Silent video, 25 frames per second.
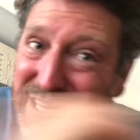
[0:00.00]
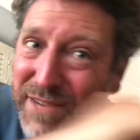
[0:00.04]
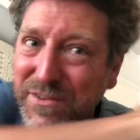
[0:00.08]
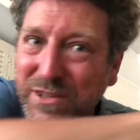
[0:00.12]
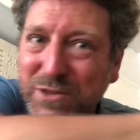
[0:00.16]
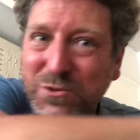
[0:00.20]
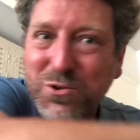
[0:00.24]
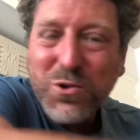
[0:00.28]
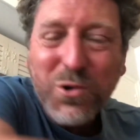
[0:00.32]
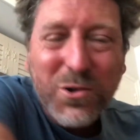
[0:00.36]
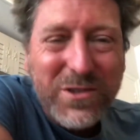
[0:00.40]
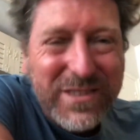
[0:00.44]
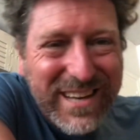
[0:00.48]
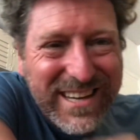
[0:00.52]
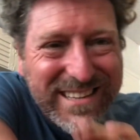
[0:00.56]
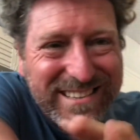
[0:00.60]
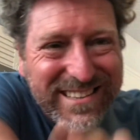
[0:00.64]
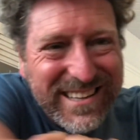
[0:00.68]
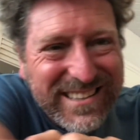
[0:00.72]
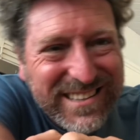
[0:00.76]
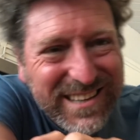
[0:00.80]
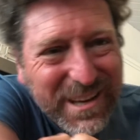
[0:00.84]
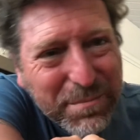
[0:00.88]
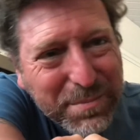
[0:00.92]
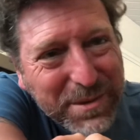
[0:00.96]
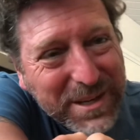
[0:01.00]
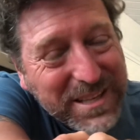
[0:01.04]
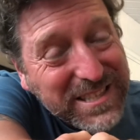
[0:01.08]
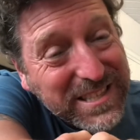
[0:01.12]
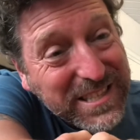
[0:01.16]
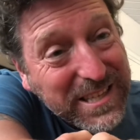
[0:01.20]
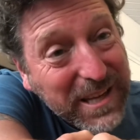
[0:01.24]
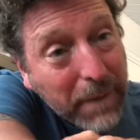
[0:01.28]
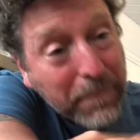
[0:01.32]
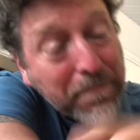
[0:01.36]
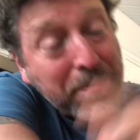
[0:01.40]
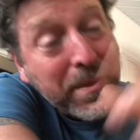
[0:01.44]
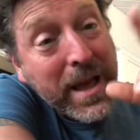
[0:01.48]
fait toujours très très très
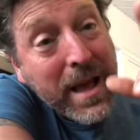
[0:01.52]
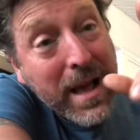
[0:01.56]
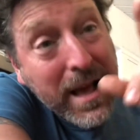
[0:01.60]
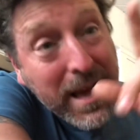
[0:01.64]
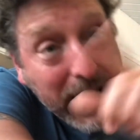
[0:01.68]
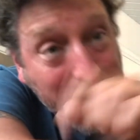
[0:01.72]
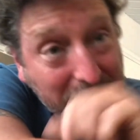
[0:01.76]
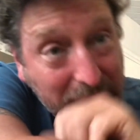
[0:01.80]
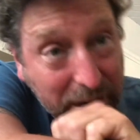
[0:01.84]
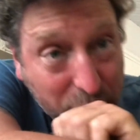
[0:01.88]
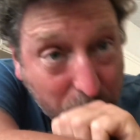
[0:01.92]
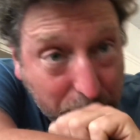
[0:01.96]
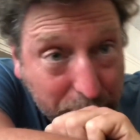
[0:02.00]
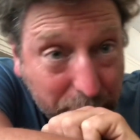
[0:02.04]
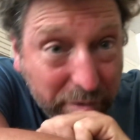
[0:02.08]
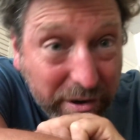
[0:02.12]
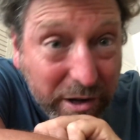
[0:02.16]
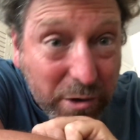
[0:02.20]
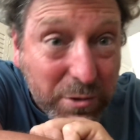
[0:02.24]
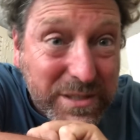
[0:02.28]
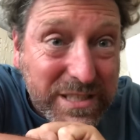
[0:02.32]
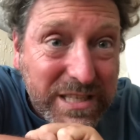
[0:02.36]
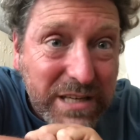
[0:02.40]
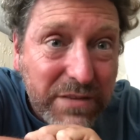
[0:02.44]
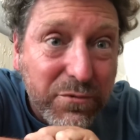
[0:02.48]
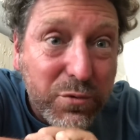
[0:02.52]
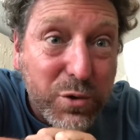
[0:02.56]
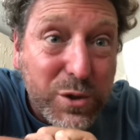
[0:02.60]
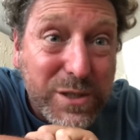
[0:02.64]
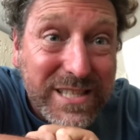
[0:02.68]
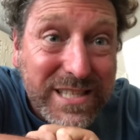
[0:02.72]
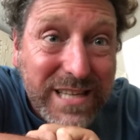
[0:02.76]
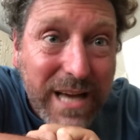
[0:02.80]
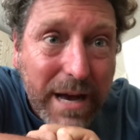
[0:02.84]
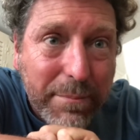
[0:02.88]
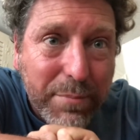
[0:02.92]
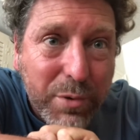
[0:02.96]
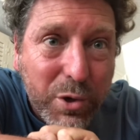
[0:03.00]
plaisir. Et vous pouvez aussi
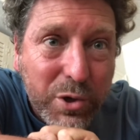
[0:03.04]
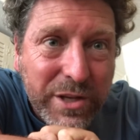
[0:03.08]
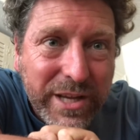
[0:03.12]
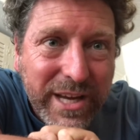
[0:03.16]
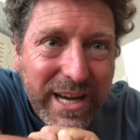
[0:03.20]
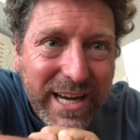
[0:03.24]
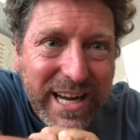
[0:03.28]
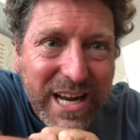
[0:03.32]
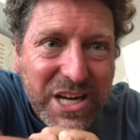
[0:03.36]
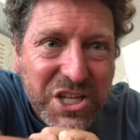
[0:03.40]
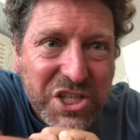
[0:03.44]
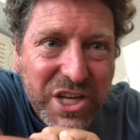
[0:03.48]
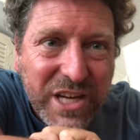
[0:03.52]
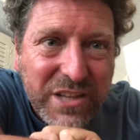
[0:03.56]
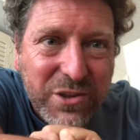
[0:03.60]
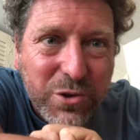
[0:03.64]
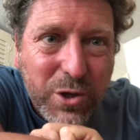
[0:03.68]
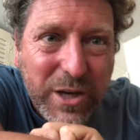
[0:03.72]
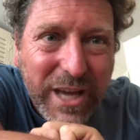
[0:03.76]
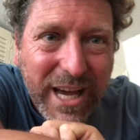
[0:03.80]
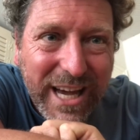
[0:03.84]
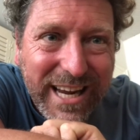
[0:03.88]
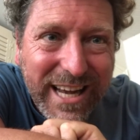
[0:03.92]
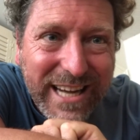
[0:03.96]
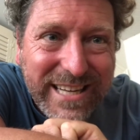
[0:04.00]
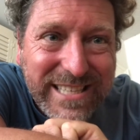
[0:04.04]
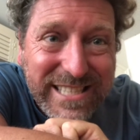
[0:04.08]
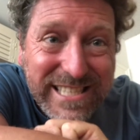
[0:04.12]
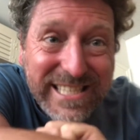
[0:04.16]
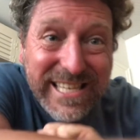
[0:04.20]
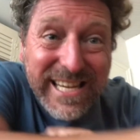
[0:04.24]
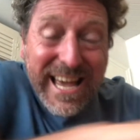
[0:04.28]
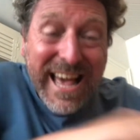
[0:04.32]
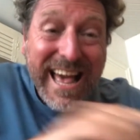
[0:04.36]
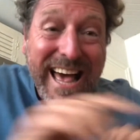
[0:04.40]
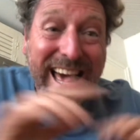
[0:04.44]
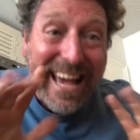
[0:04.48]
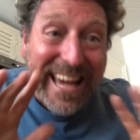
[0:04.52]
vous abonner à la chaîne de Carlaxi